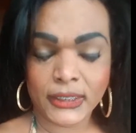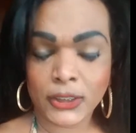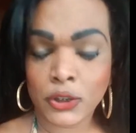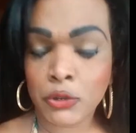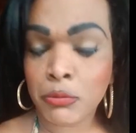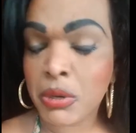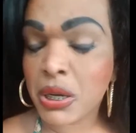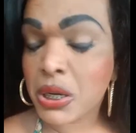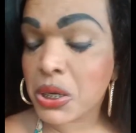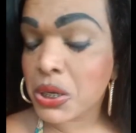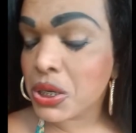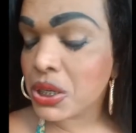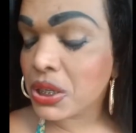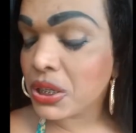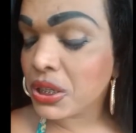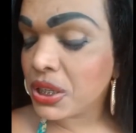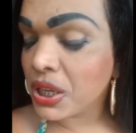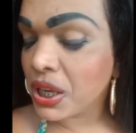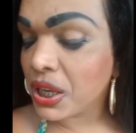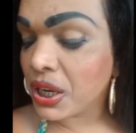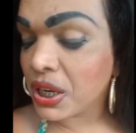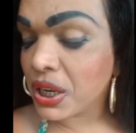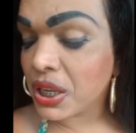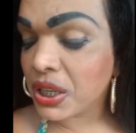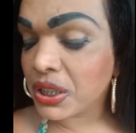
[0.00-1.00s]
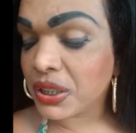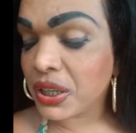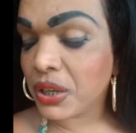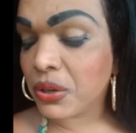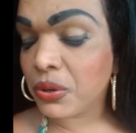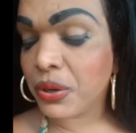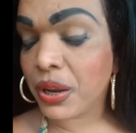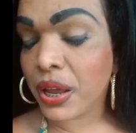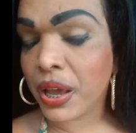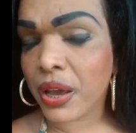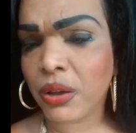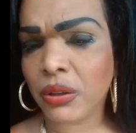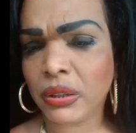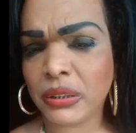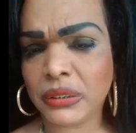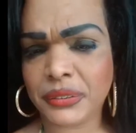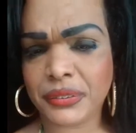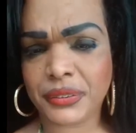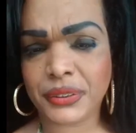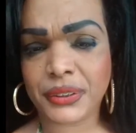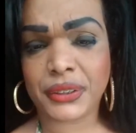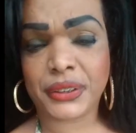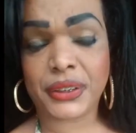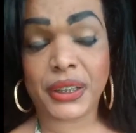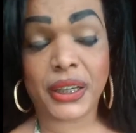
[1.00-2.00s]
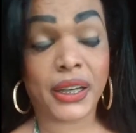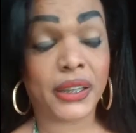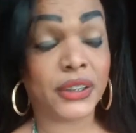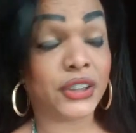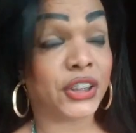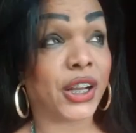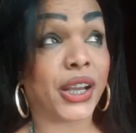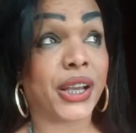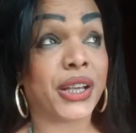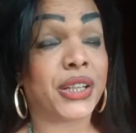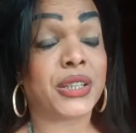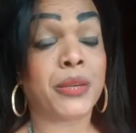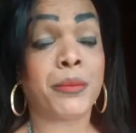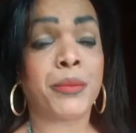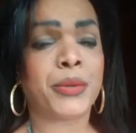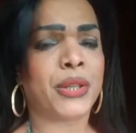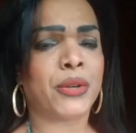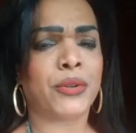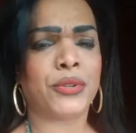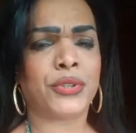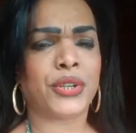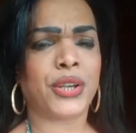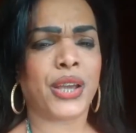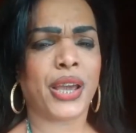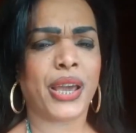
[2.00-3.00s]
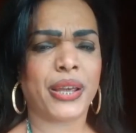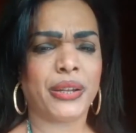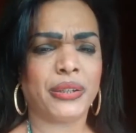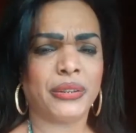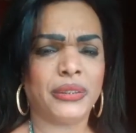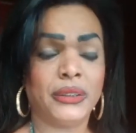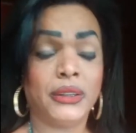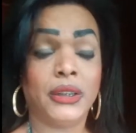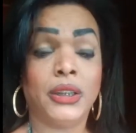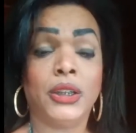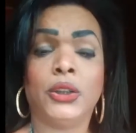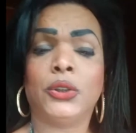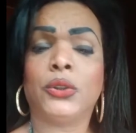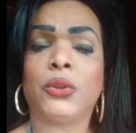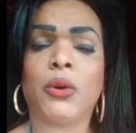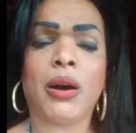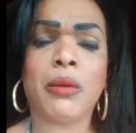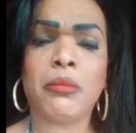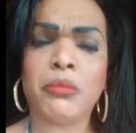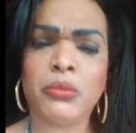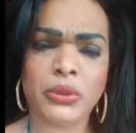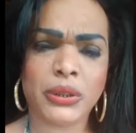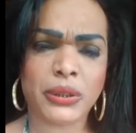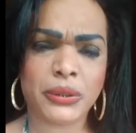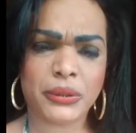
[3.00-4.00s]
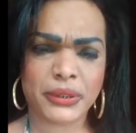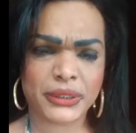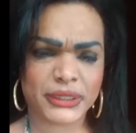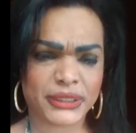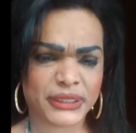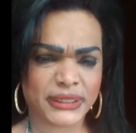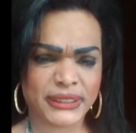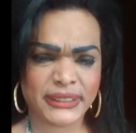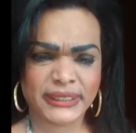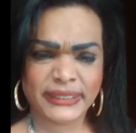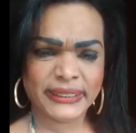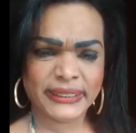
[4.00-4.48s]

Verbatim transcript: Uma coceira das auréolas, verdade. Já recebi todo o dinheiro. Tô uma mula hoje.